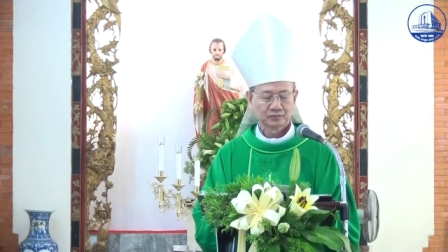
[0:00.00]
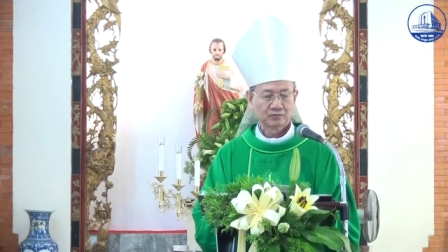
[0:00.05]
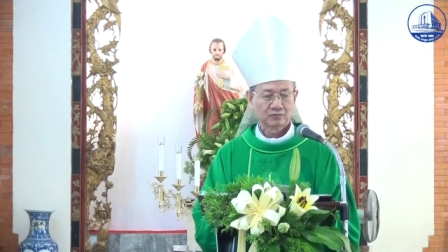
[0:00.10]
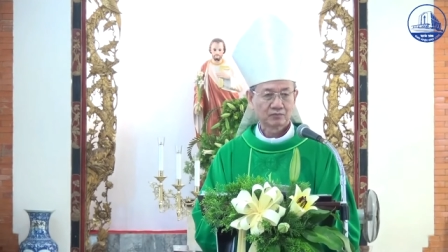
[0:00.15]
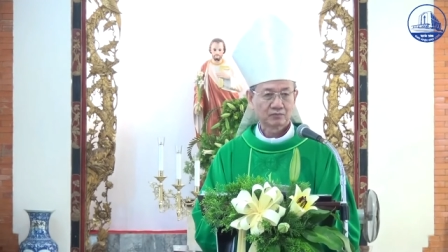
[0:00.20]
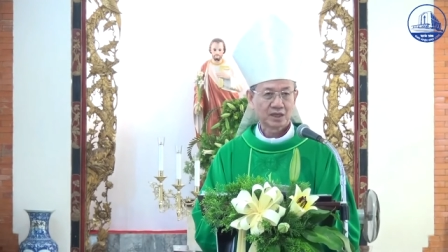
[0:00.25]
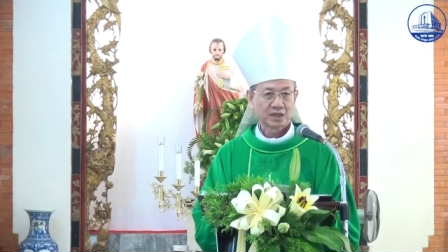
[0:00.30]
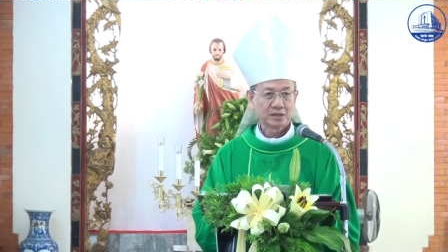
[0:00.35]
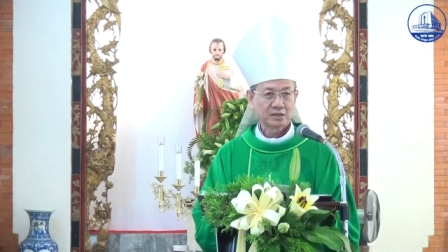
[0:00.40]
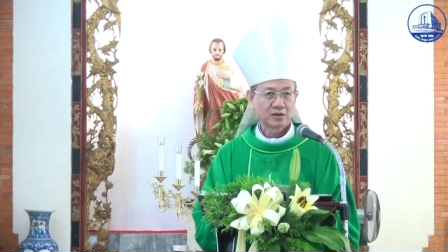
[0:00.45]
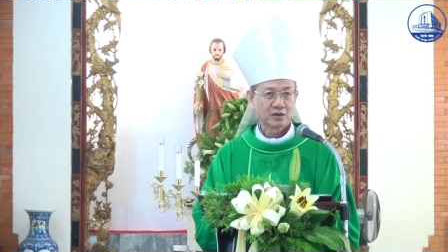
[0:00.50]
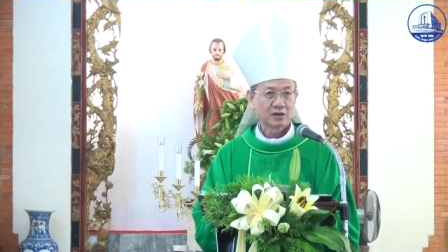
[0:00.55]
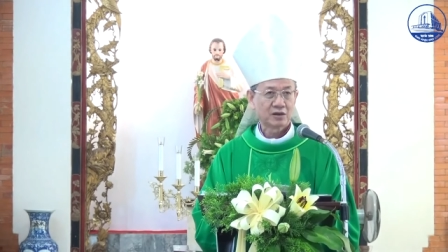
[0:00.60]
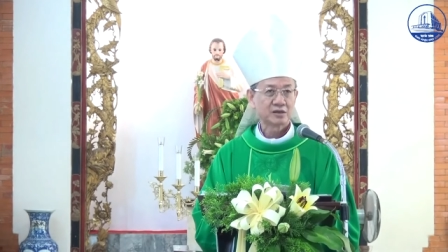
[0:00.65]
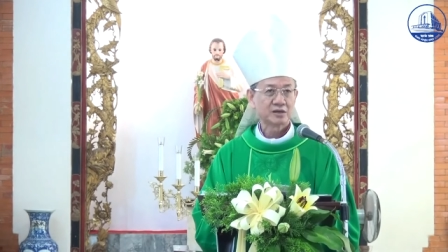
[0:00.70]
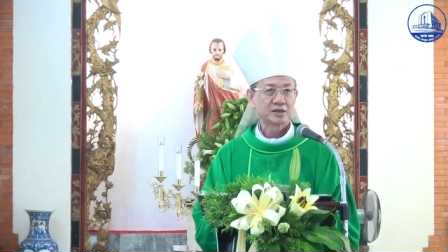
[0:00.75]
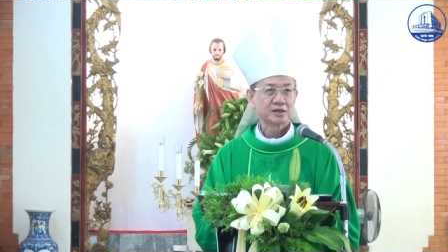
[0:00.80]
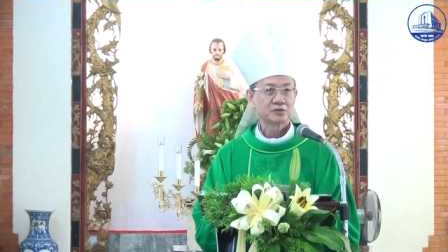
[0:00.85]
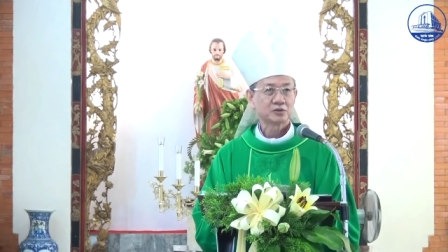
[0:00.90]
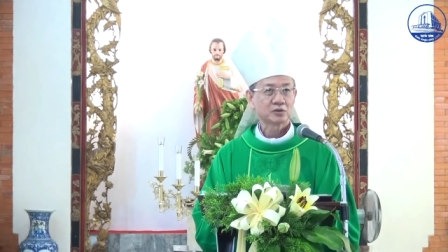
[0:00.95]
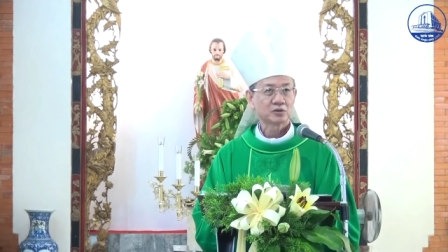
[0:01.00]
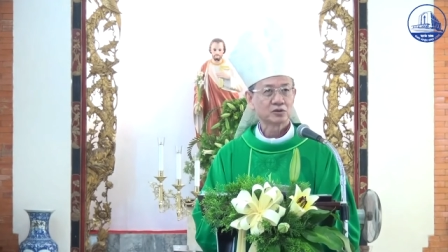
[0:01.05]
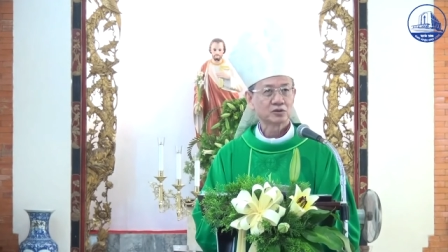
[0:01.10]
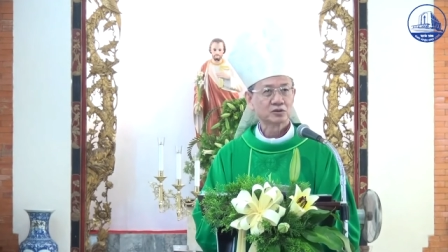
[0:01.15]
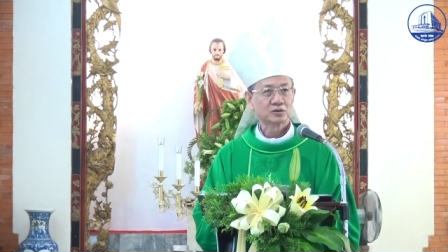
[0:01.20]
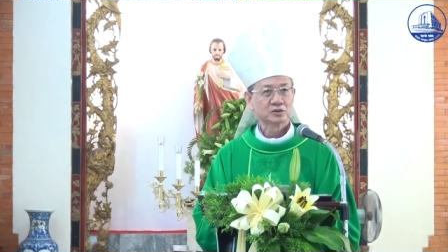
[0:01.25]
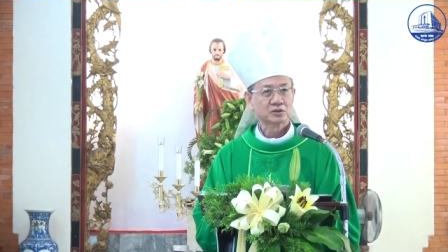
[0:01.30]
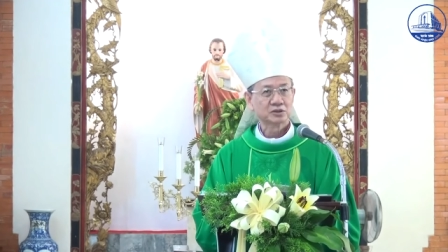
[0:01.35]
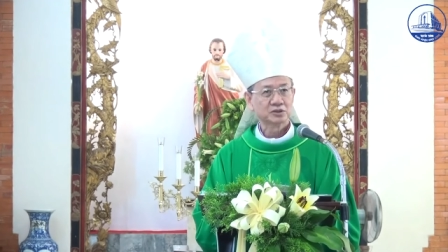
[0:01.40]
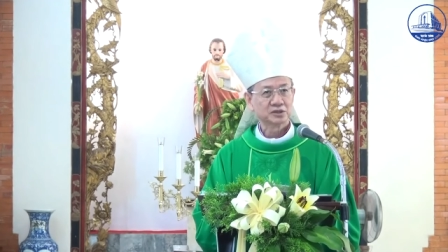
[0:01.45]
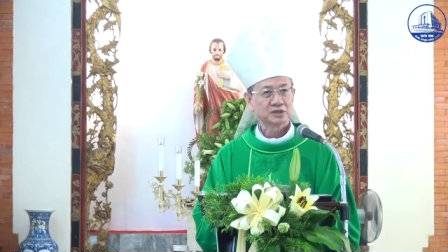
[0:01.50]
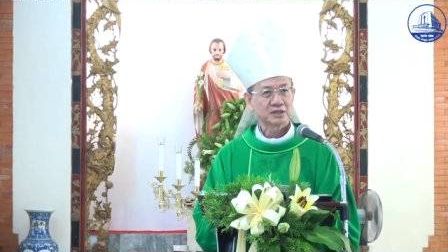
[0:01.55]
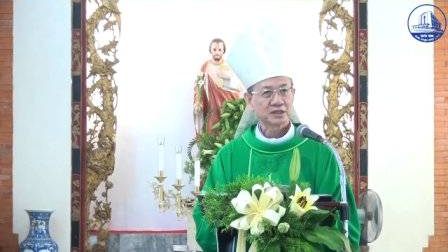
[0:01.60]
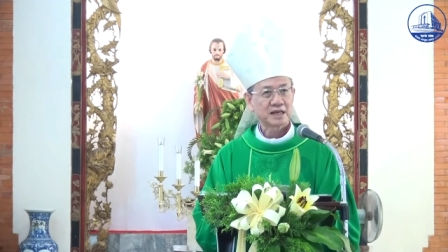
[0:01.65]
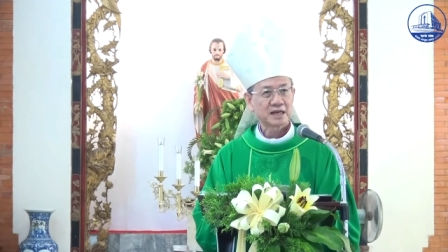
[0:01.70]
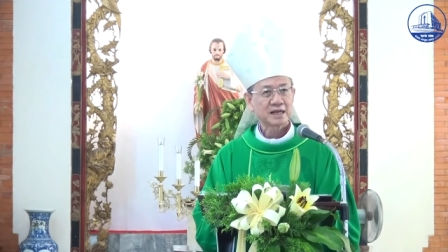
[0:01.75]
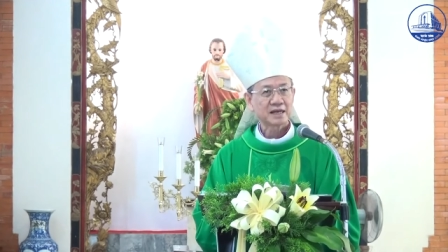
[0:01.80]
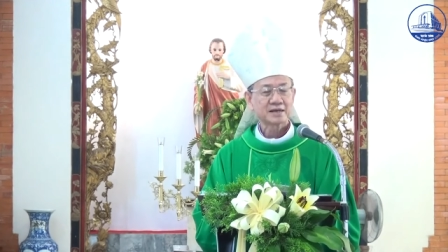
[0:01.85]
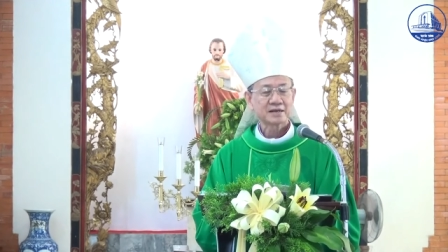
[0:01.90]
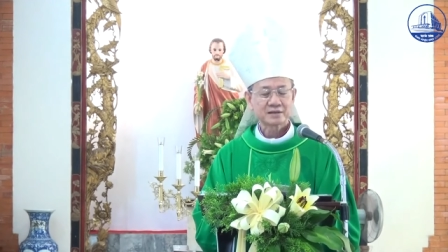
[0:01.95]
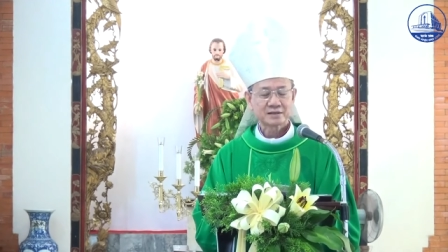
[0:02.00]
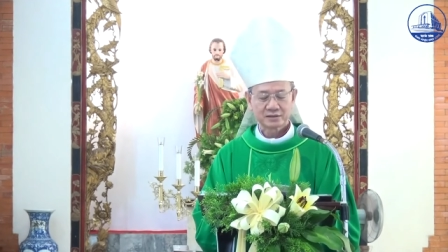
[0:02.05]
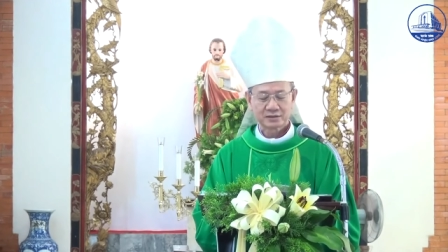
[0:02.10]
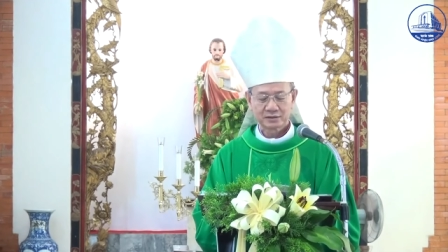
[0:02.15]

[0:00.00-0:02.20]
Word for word: bánh đó để cho con người được ăn